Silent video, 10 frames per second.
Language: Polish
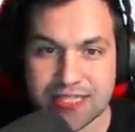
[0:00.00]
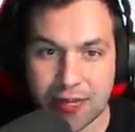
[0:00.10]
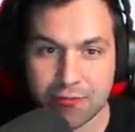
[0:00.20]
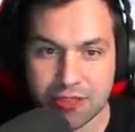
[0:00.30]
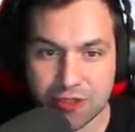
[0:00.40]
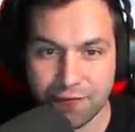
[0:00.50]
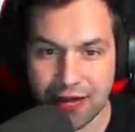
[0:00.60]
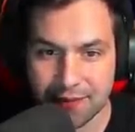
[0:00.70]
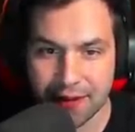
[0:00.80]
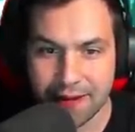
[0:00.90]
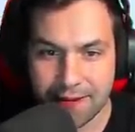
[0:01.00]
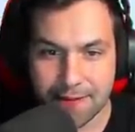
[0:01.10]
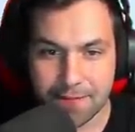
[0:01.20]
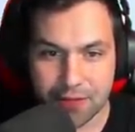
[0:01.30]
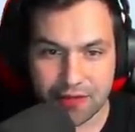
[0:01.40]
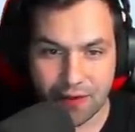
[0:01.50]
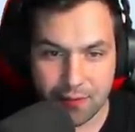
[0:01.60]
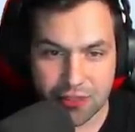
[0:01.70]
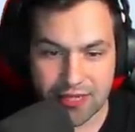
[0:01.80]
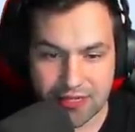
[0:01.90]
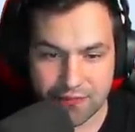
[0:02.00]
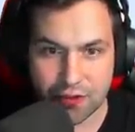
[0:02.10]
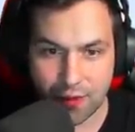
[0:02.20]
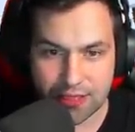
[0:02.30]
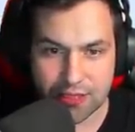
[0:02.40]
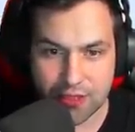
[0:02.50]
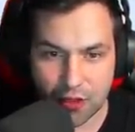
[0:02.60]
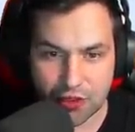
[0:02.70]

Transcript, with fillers: całą naszą farmę. I wam już teraz wytłumaczę o co chodzi.